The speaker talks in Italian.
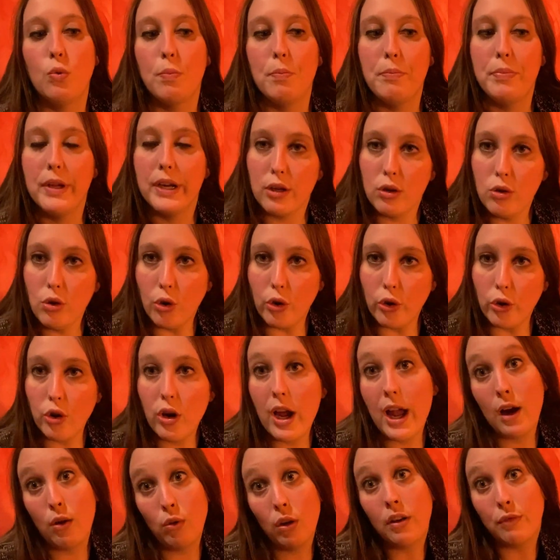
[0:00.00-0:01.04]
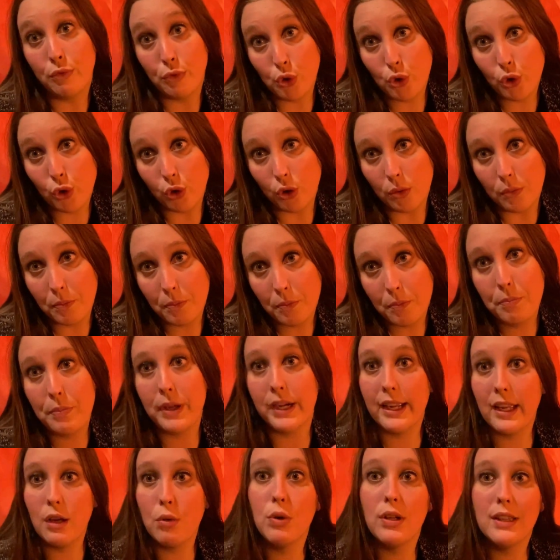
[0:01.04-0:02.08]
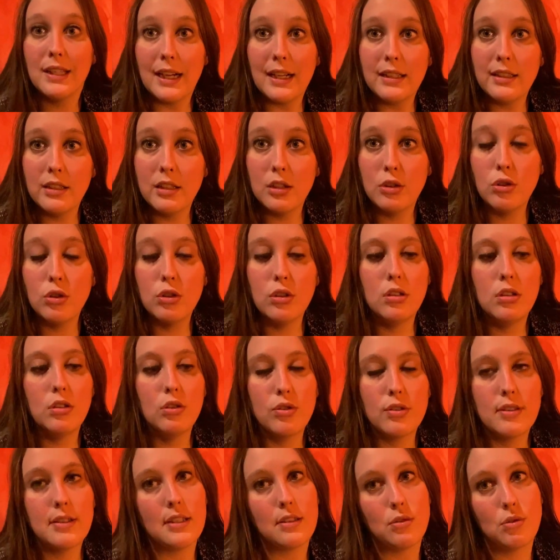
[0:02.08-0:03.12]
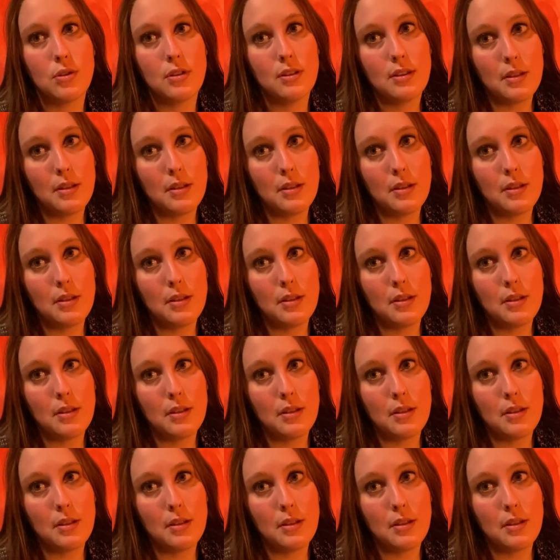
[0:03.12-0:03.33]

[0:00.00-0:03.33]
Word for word: per loro è un lavoro, perché guadagnano lo stesso